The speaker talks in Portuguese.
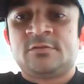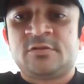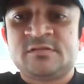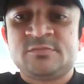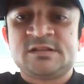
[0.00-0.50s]

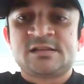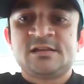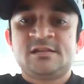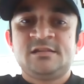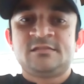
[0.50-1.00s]
nós vemos
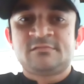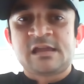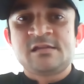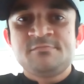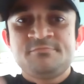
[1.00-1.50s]
aqui que
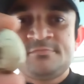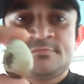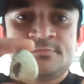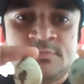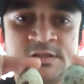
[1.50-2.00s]
tem
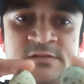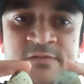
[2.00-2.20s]
uma